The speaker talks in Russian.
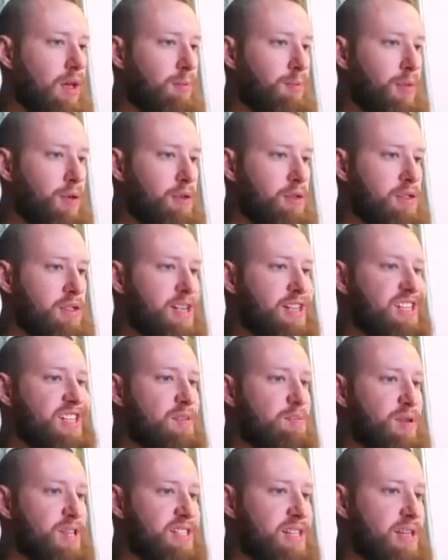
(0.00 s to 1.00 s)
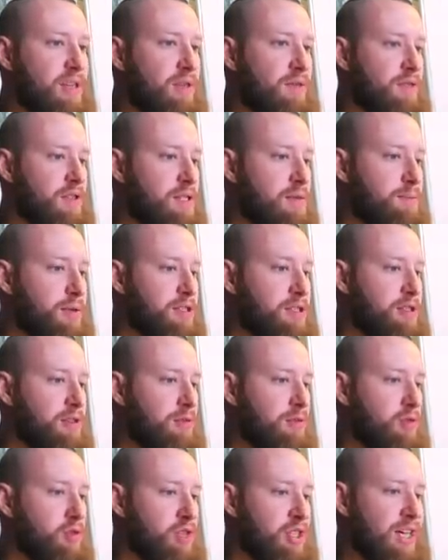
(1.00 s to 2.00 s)
Плюс 10% к
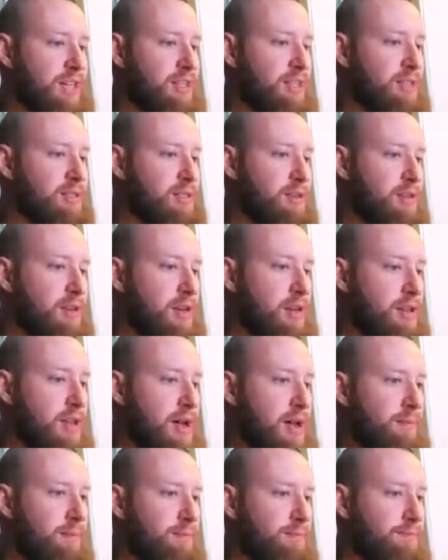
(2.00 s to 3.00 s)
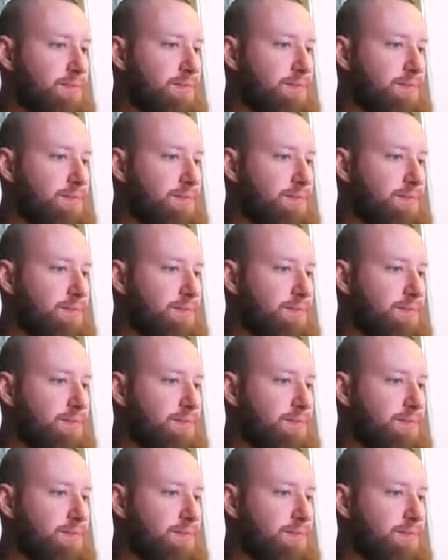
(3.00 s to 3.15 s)
депозиту за 33 дня